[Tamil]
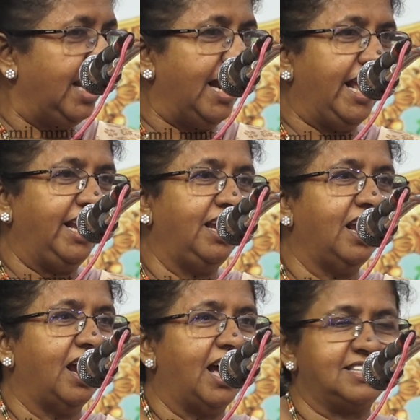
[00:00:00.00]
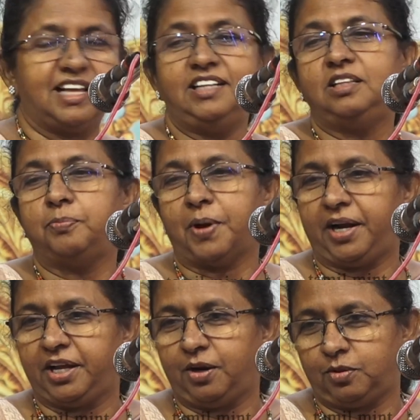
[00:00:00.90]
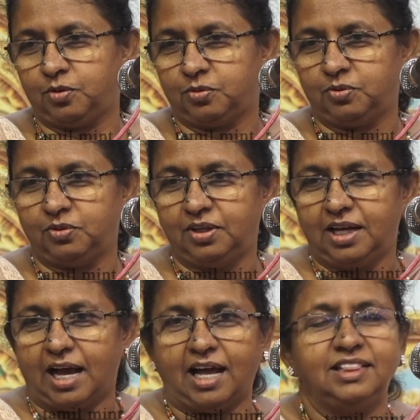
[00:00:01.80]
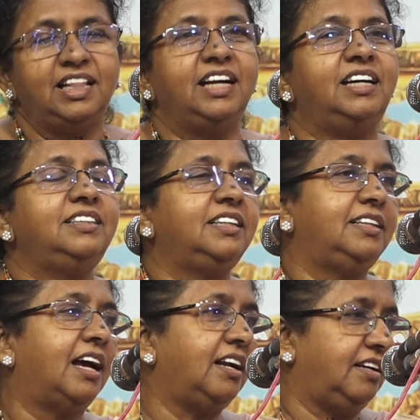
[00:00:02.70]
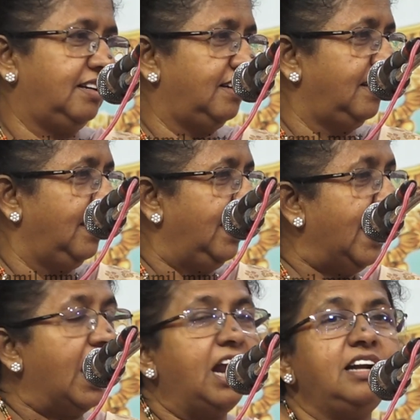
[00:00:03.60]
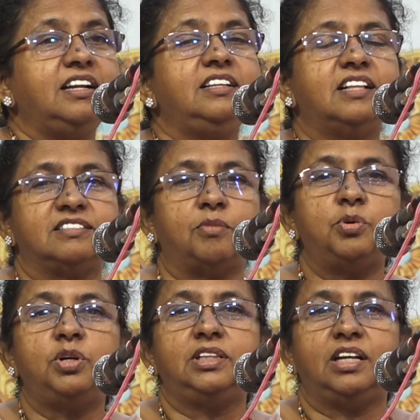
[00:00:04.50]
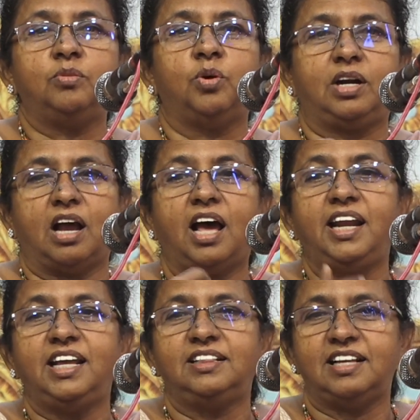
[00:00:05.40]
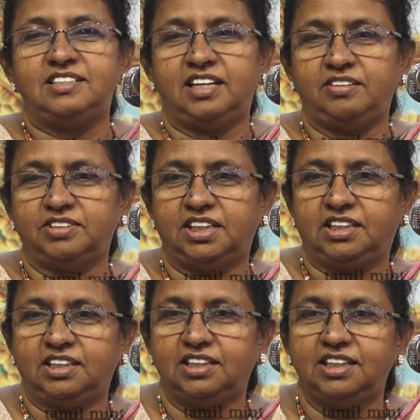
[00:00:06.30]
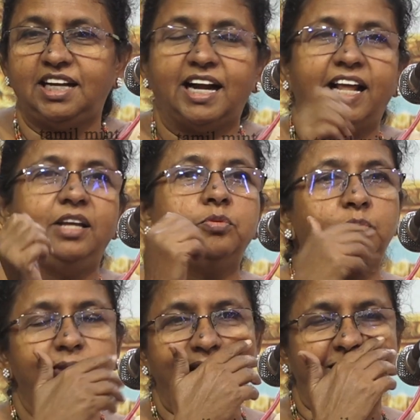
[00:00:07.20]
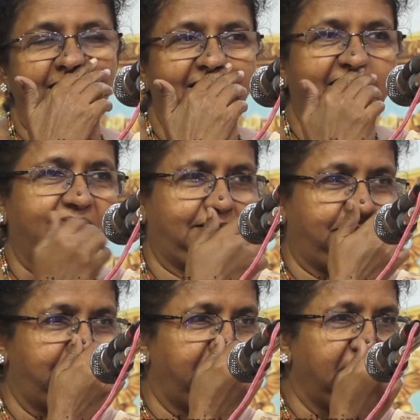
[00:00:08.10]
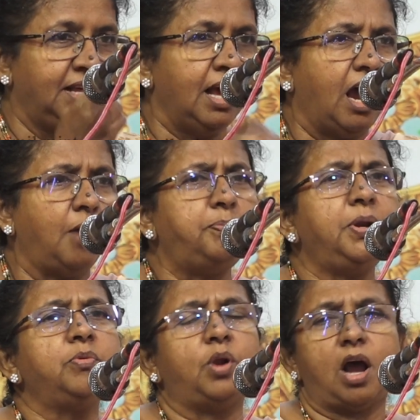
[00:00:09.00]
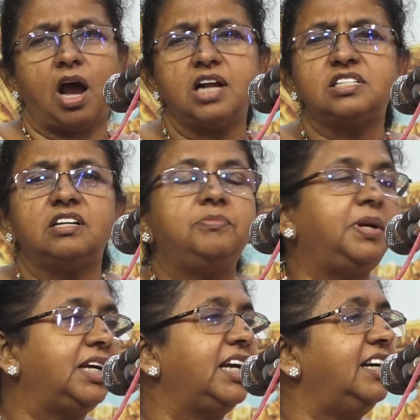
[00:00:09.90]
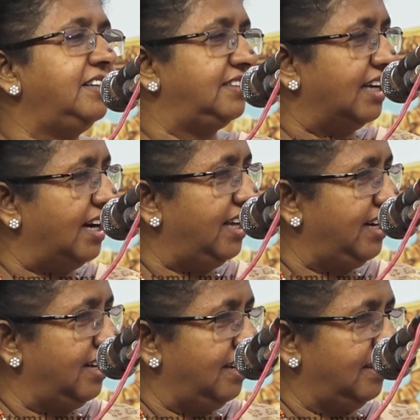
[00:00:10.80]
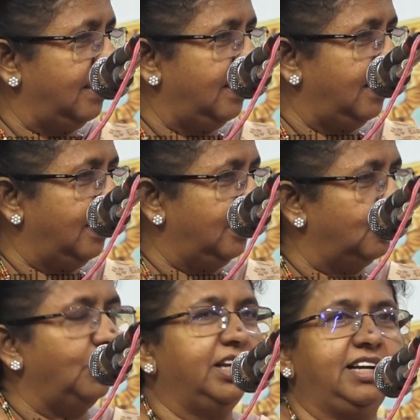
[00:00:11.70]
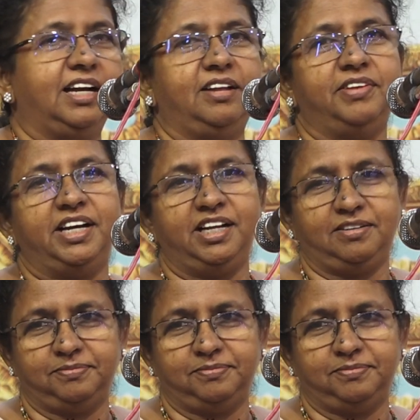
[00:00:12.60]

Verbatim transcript: என்னை அசைத்து பார்க்கிறதோ அந்த எழுத்து தான் நான் இந்த சமூகத்தில் ஒரு காரியத்தை செய்வதற்கு என்னை உந்தி தள்ளுகிறது அப்படி ஒரு ஆற்றல் மிக்க எழுத்தாளர் தோழர் இளவேணி